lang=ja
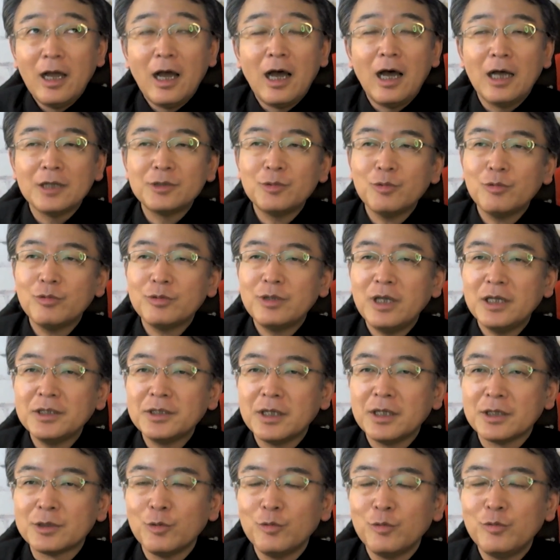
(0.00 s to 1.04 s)
あそこ
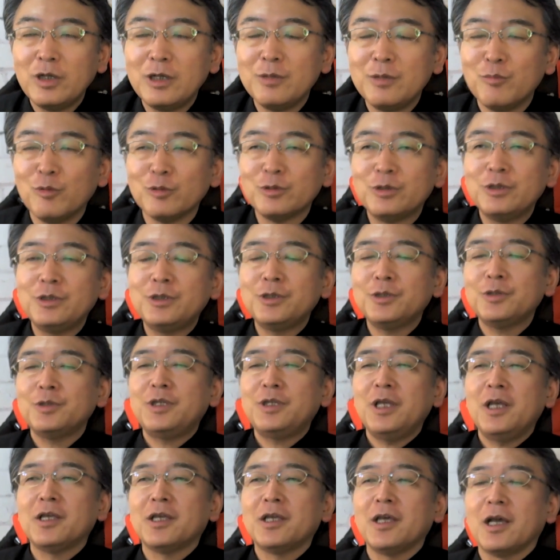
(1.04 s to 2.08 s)
確かそんなに文字数
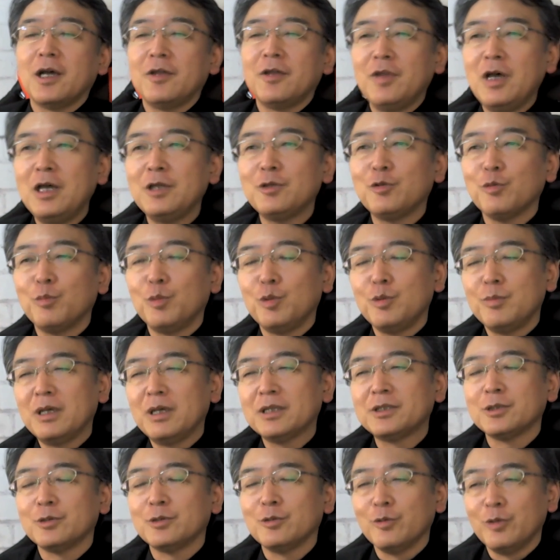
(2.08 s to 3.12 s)
制限がないと思い
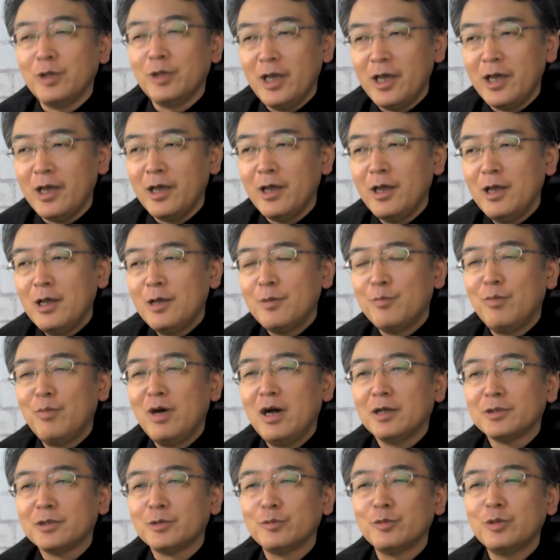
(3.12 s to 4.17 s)
ますので、
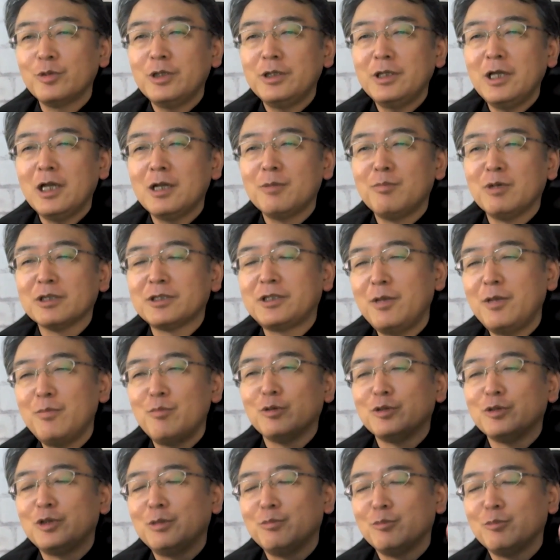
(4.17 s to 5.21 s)
まあ、それ気になれば1000
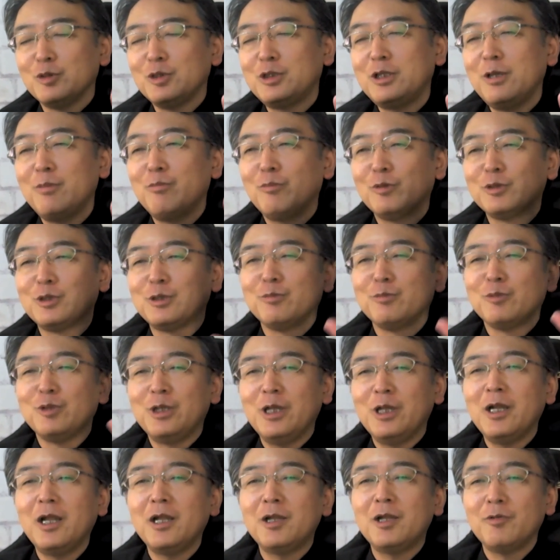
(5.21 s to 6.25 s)
文字でも2000文字でも
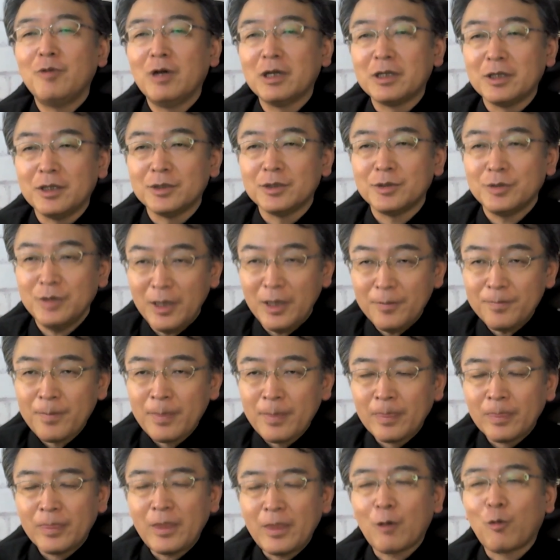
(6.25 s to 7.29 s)
入れられるわけですね。
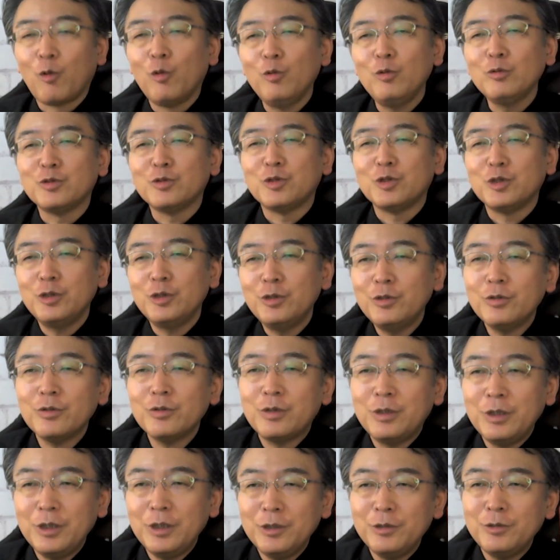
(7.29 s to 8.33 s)
で、この自
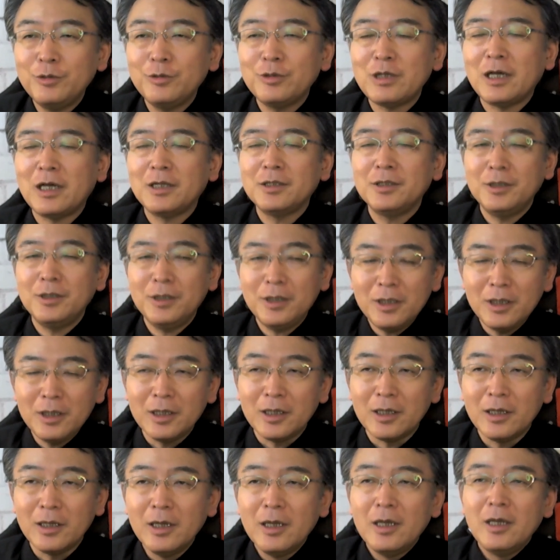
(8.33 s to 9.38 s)
由記入欄
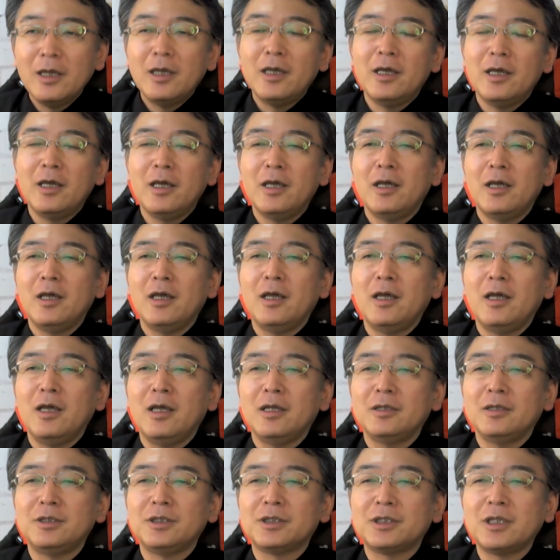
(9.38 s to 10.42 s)
に、
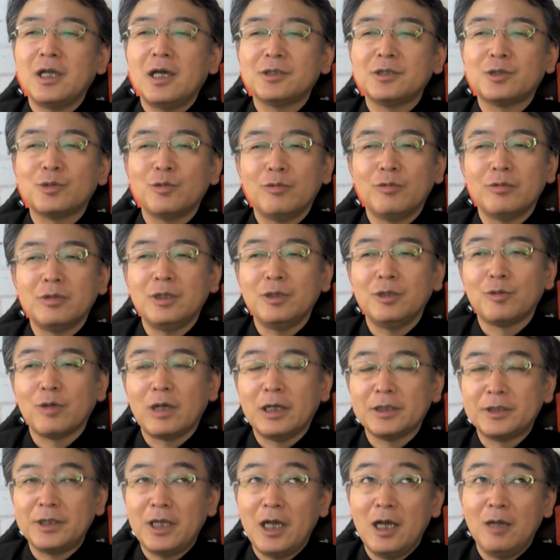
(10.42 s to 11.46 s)
えー、自社商品と
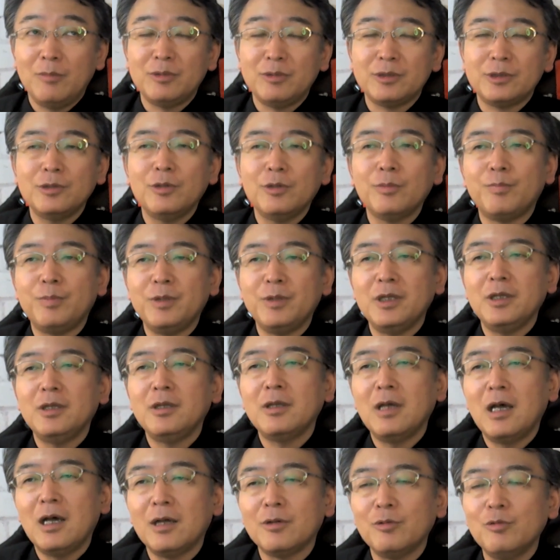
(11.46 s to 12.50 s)
かサービスの
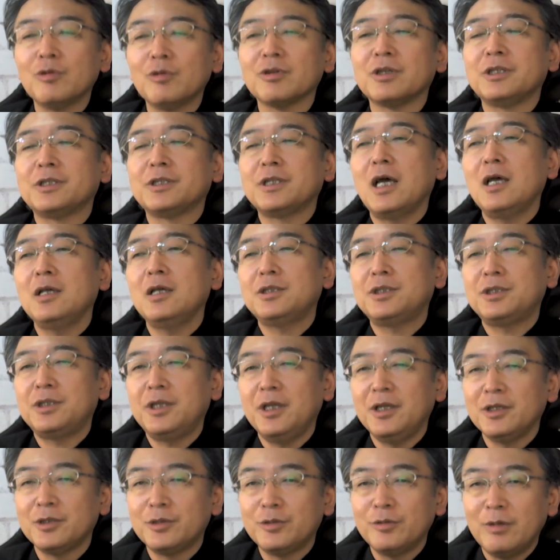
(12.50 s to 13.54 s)
PR を記載し
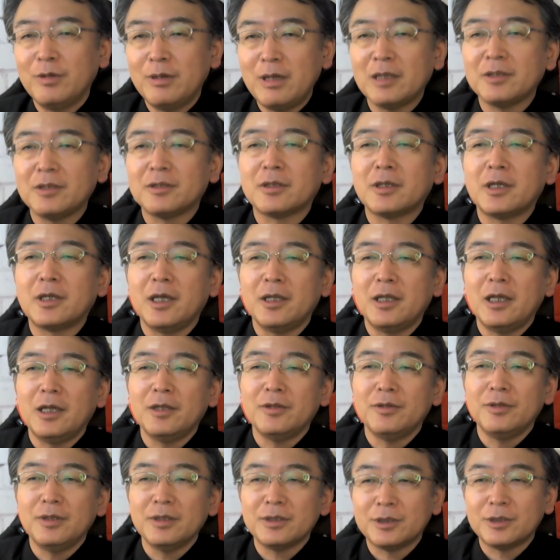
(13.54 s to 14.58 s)
ていくわけ
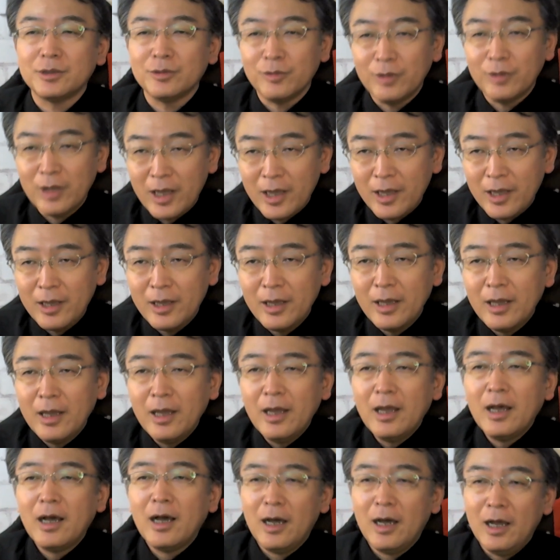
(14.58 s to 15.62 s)
なんですよね。
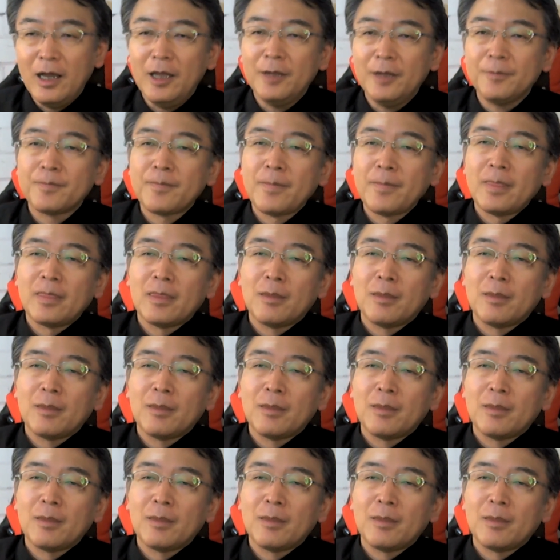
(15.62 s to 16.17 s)
はい。